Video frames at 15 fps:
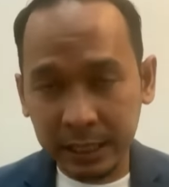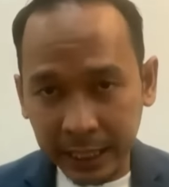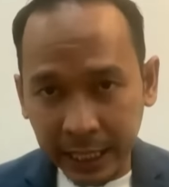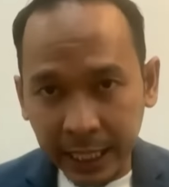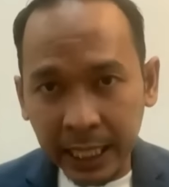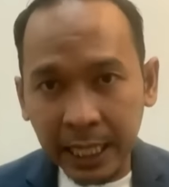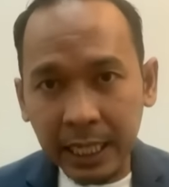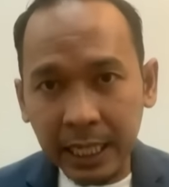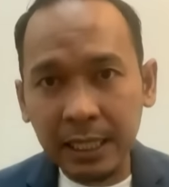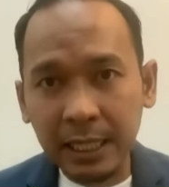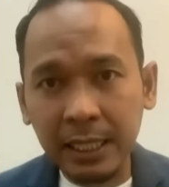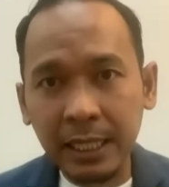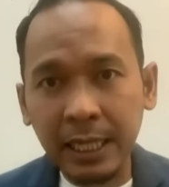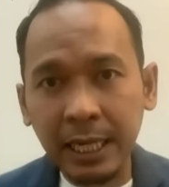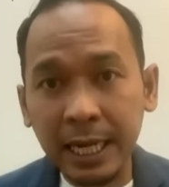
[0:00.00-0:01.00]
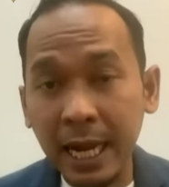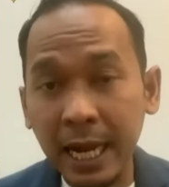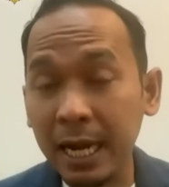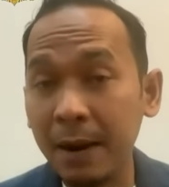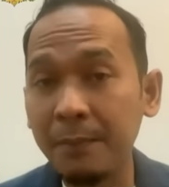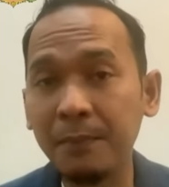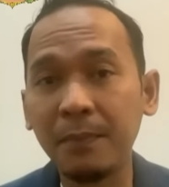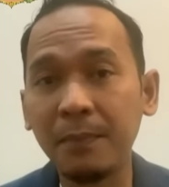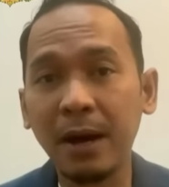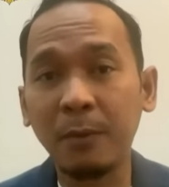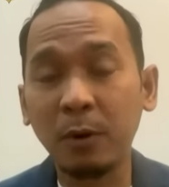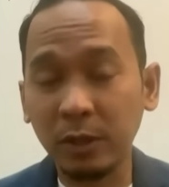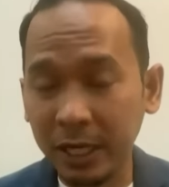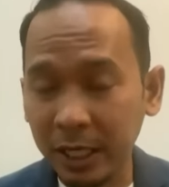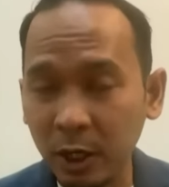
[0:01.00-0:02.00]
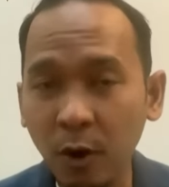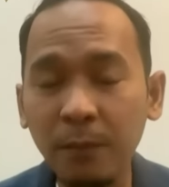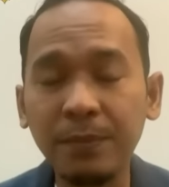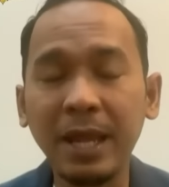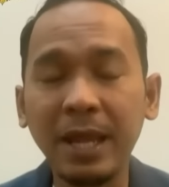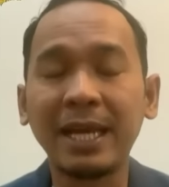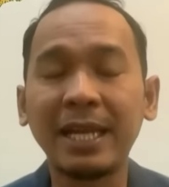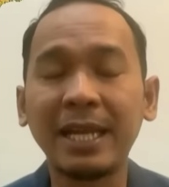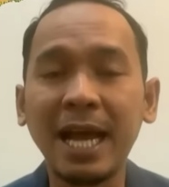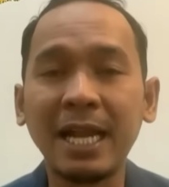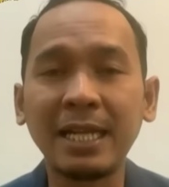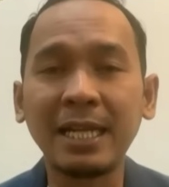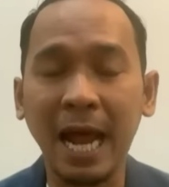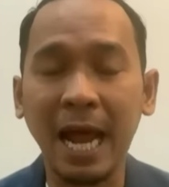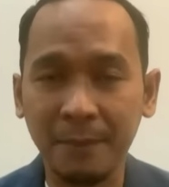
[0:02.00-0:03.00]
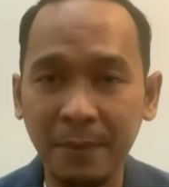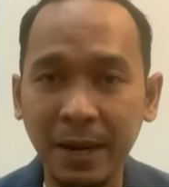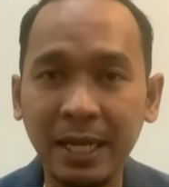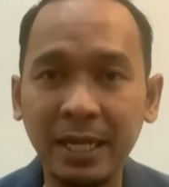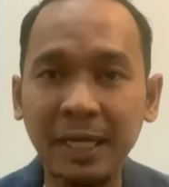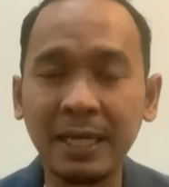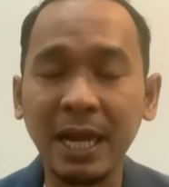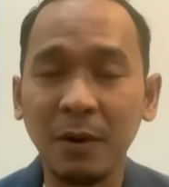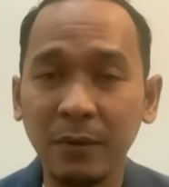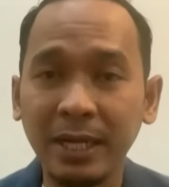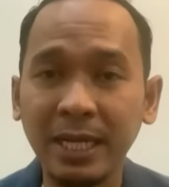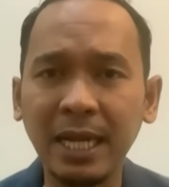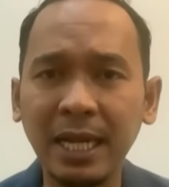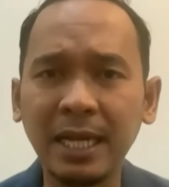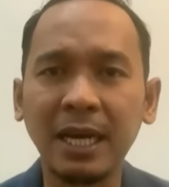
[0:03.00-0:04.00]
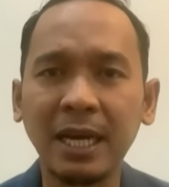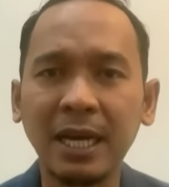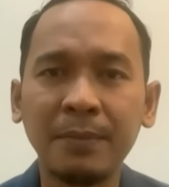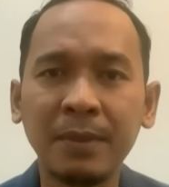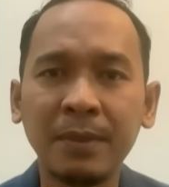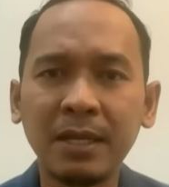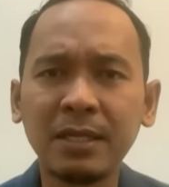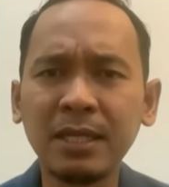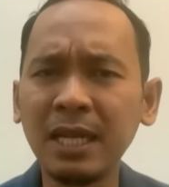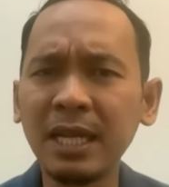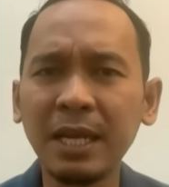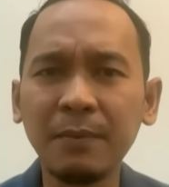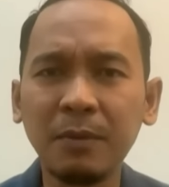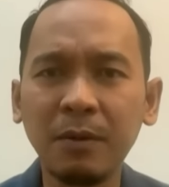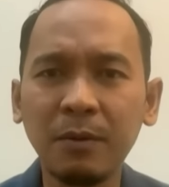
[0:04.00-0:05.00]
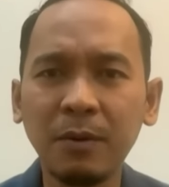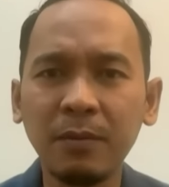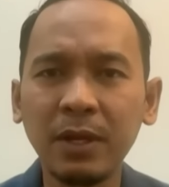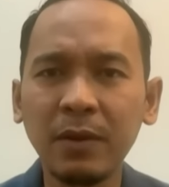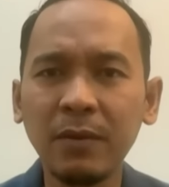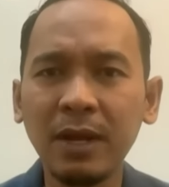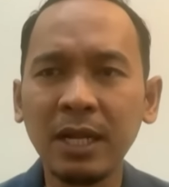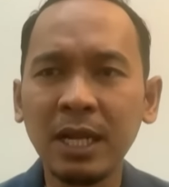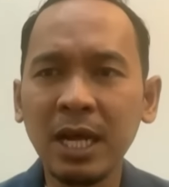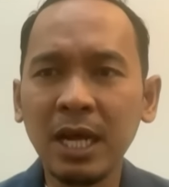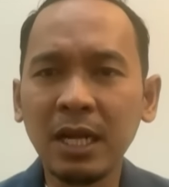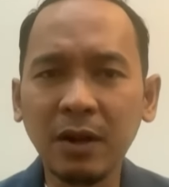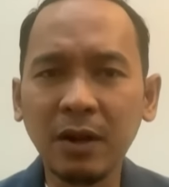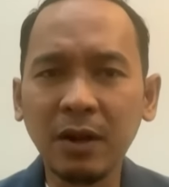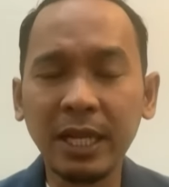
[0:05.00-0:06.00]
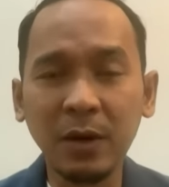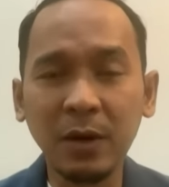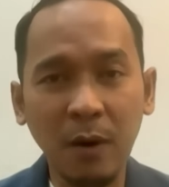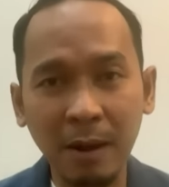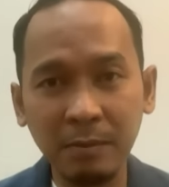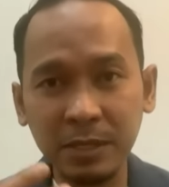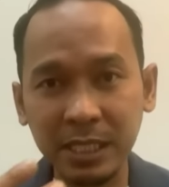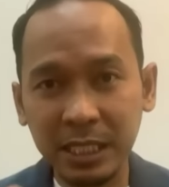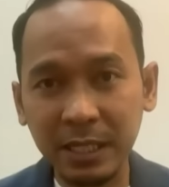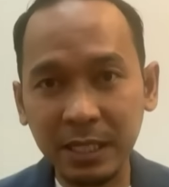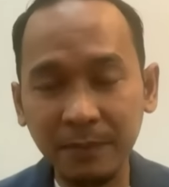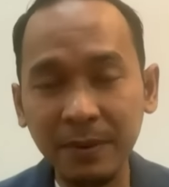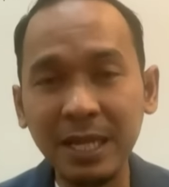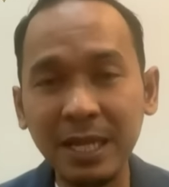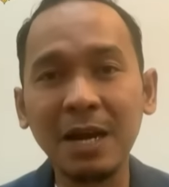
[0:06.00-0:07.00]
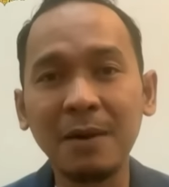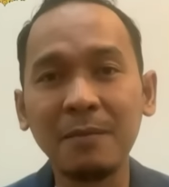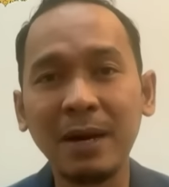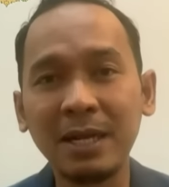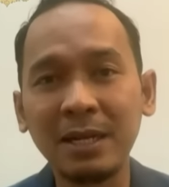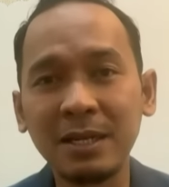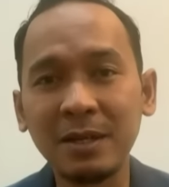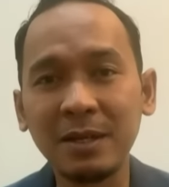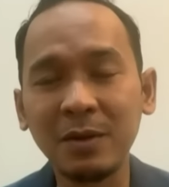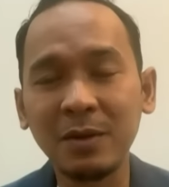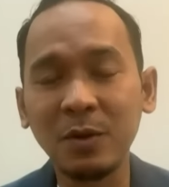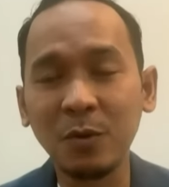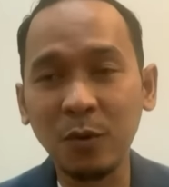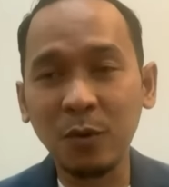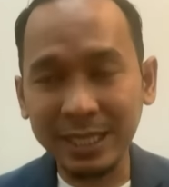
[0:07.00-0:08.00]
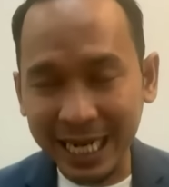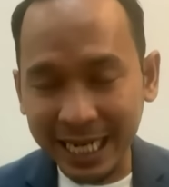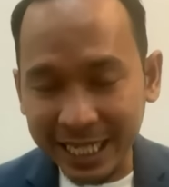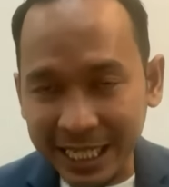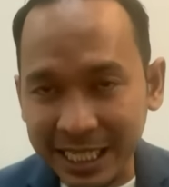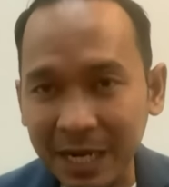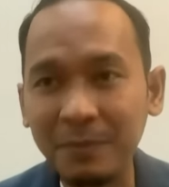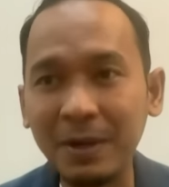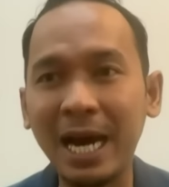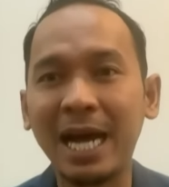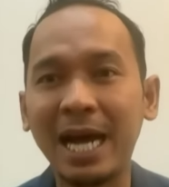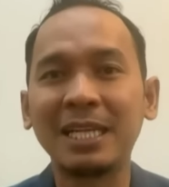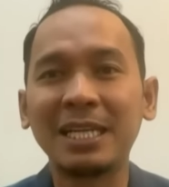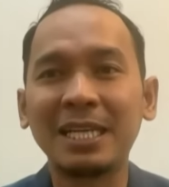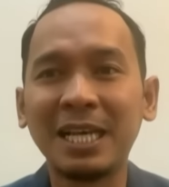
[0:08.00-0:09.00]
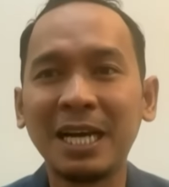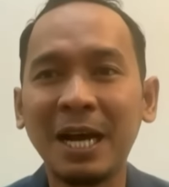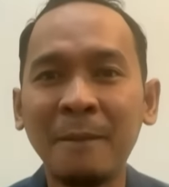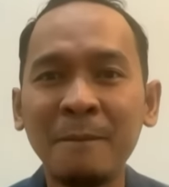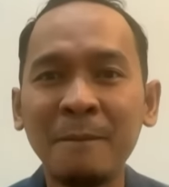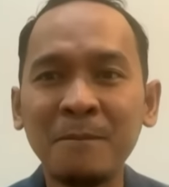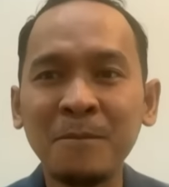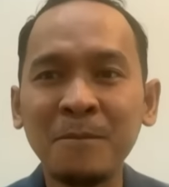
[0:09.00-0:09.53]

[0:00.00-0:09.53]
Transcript: ที่ที่ได้รับผลกระทบจากเหตุการณ์ตากใบณวันนั้นนะครับนั่นเองผมผมคิดว่าตอนนี้ความสืบเนื่องมันอยู่หัวใจที่สำคัญเลยนะครับ